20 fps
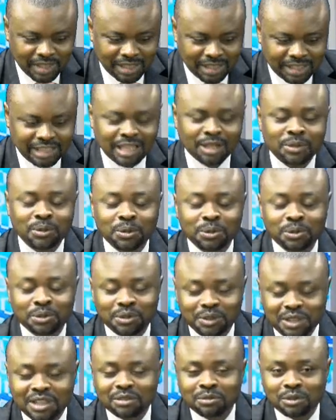il y a eu
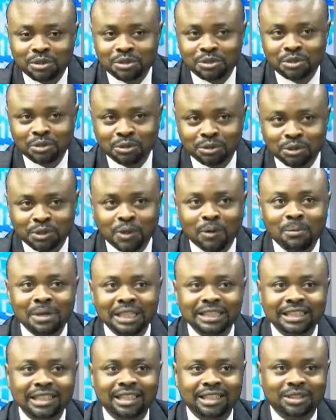une évolution du
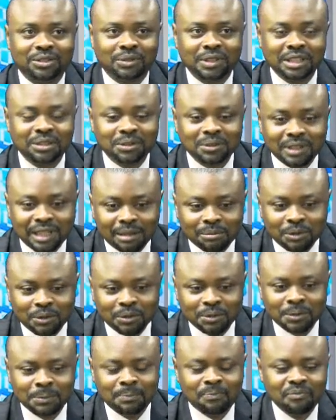commerce électronique au
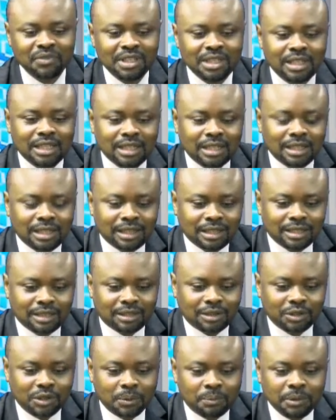Cameroun.
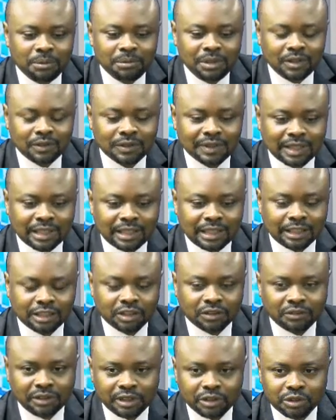Euh, depuis
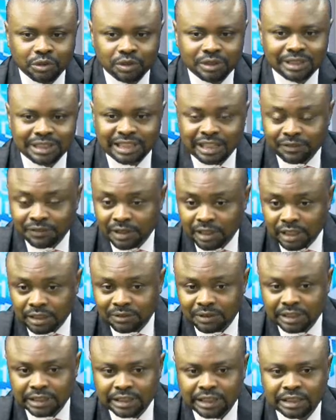1997, fin
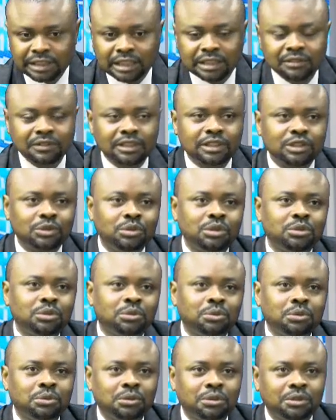97, 98,
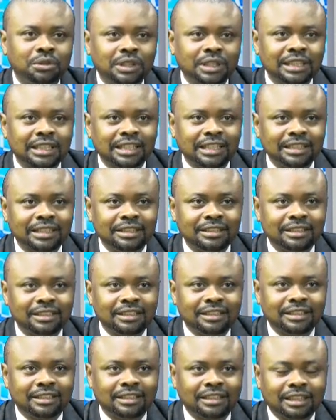où euh, Internet
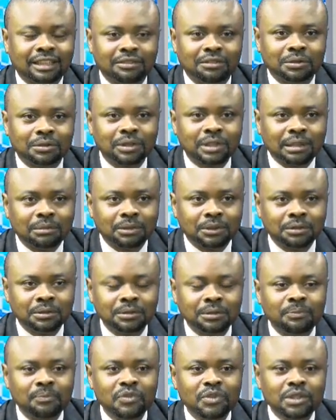est arrivé au
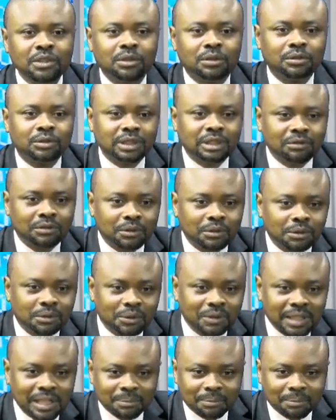Cameroun, où nous avons eu les